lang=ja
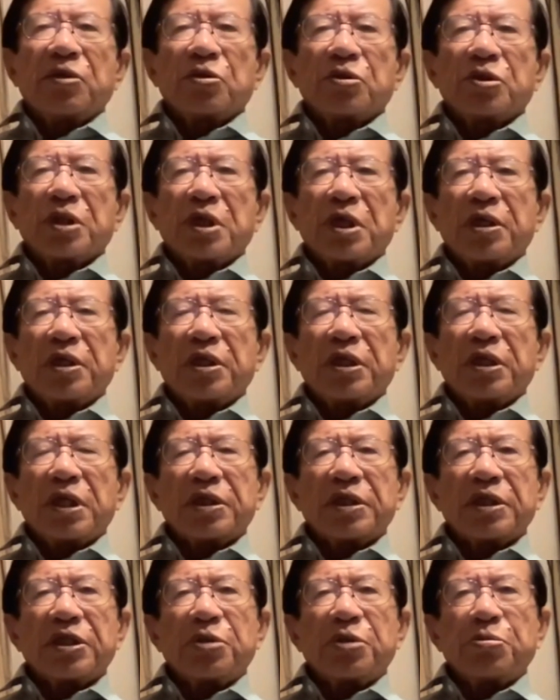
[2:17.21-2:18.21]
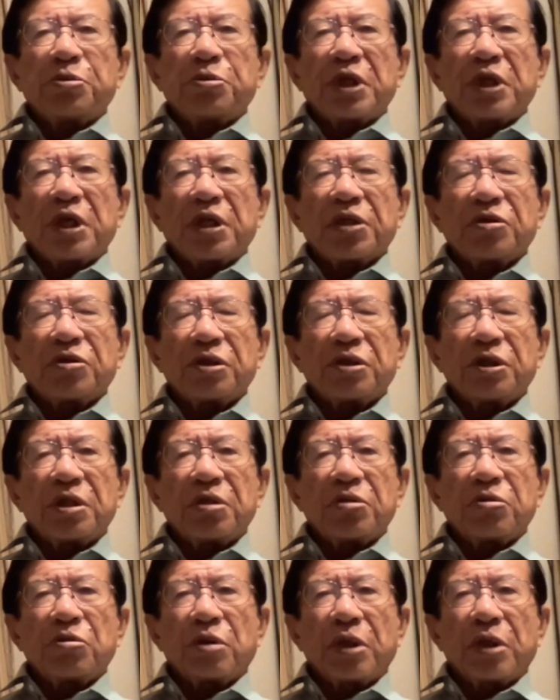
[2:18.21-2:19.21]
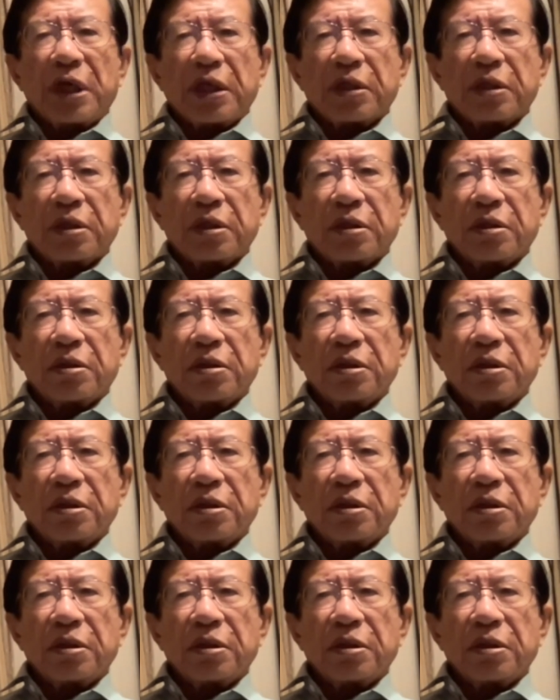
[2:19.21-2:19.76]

女性になぜ乳房がついてるのかっ